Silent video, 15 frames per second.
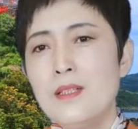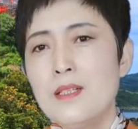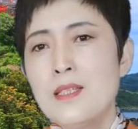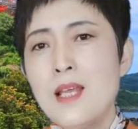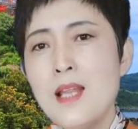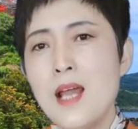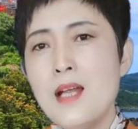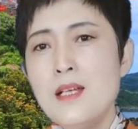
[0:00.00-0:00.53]

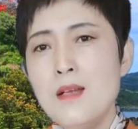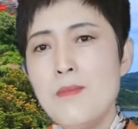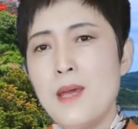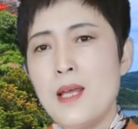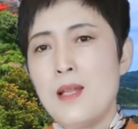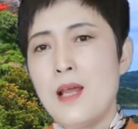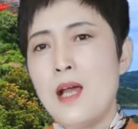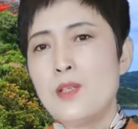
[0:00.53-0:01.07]
现在日
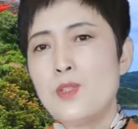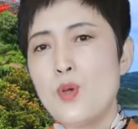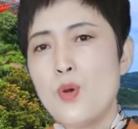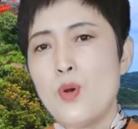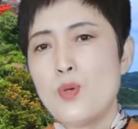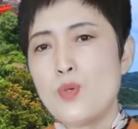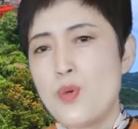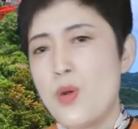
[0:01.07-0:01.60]
本呢
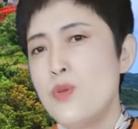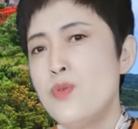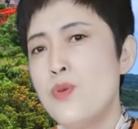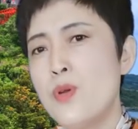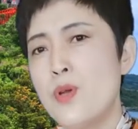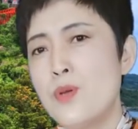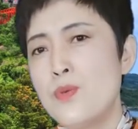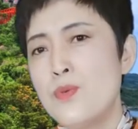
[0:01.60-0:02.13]
就蠢
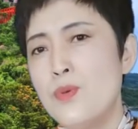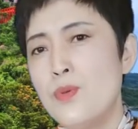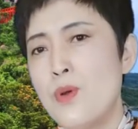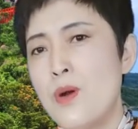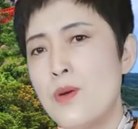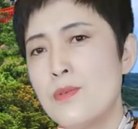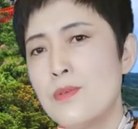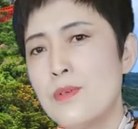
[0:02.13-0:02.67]
蠢欲
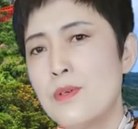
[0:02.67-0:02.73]
动，